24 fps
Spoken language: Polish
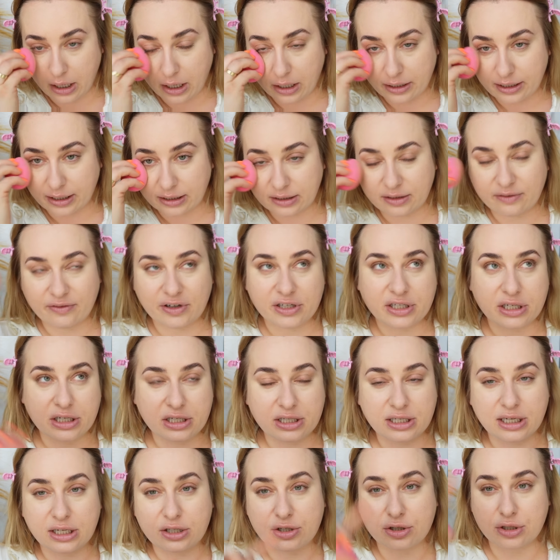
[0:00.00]
E, tak
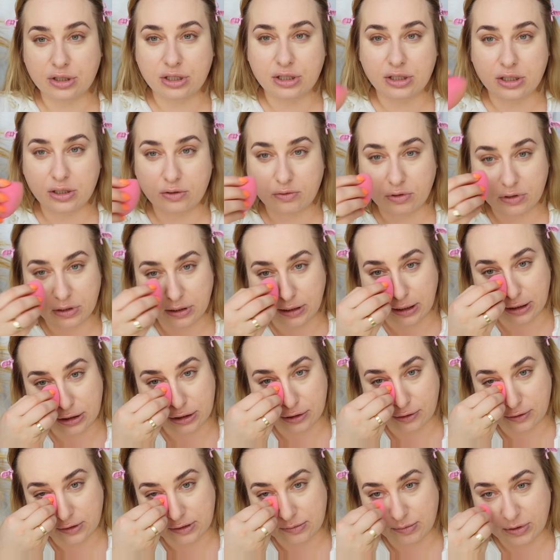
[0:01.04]
20-30 zł każdy
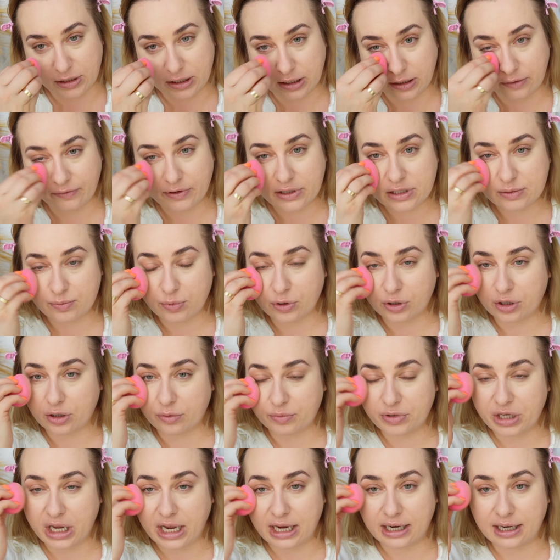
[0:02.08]
kosmetyk, więc
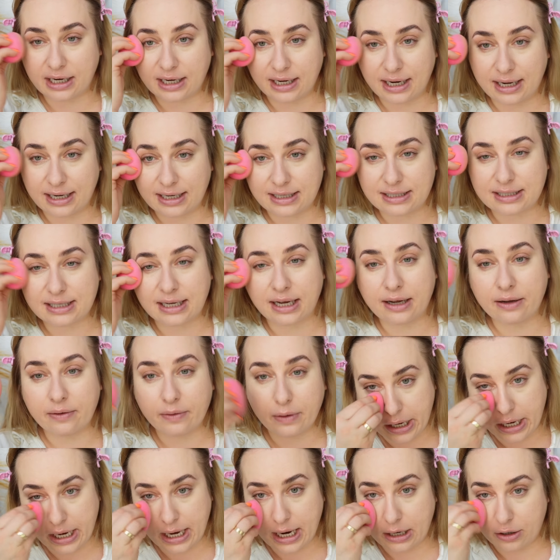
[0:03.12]
podobnie jak Claresa.
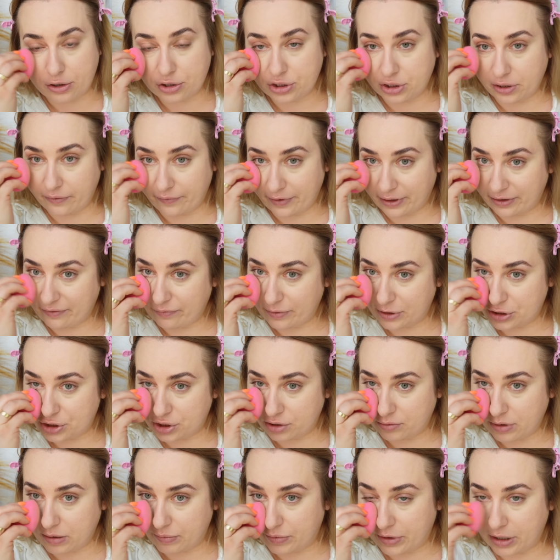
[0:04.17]
I jakościowo jak
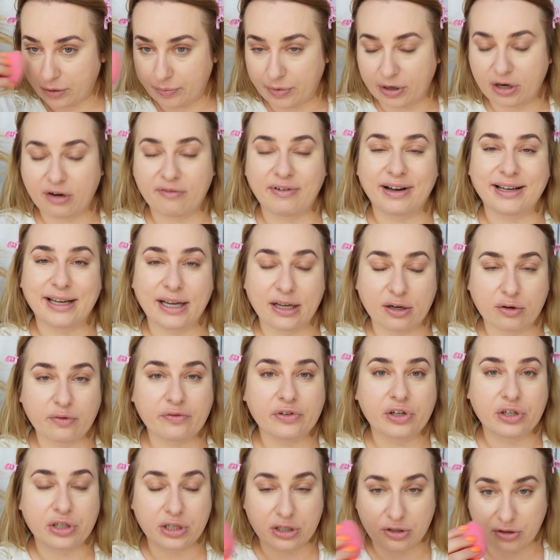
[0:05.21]
patrzyłam na opakowanie,
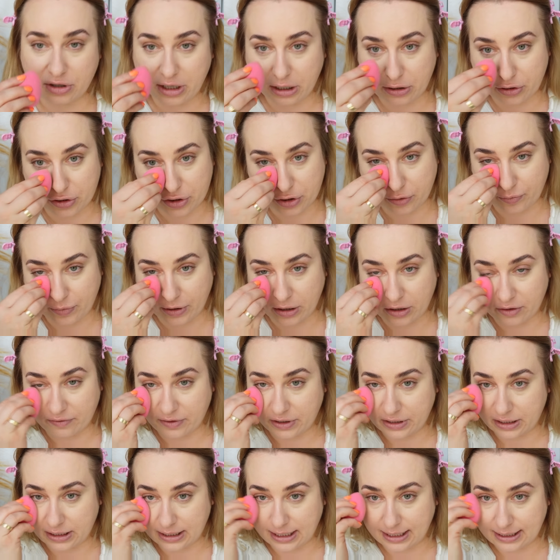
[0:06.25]
również jest to jakość
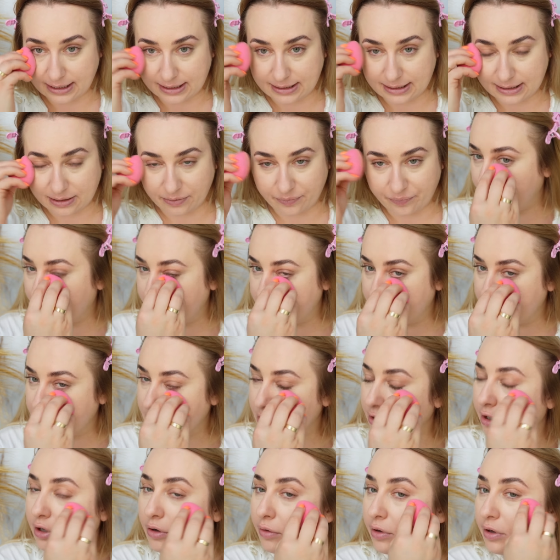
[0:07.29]
opakowań Claresy. Więc jest
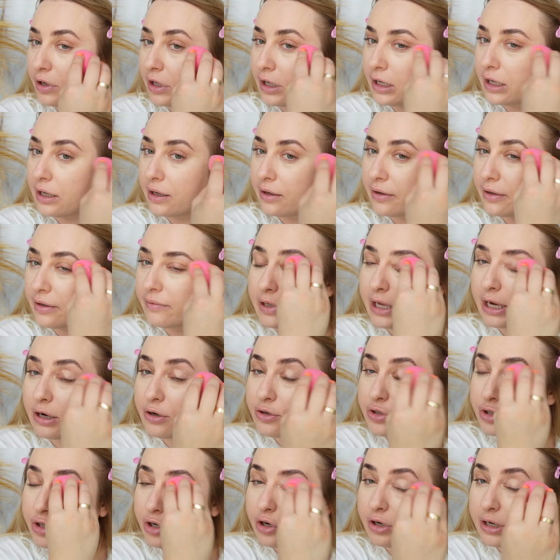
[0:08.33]
to e,
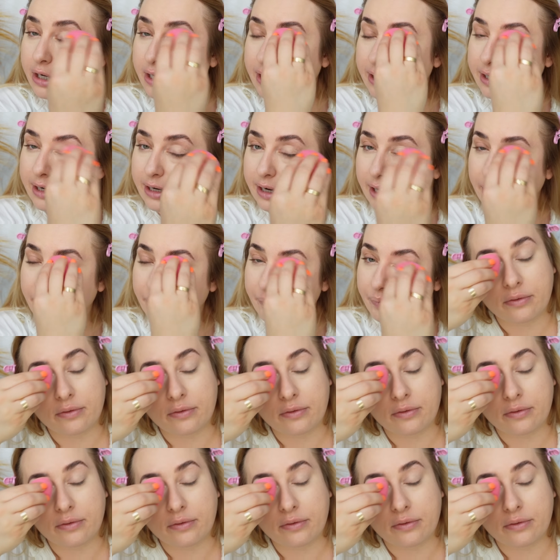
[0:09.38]
jakość drogeryjna.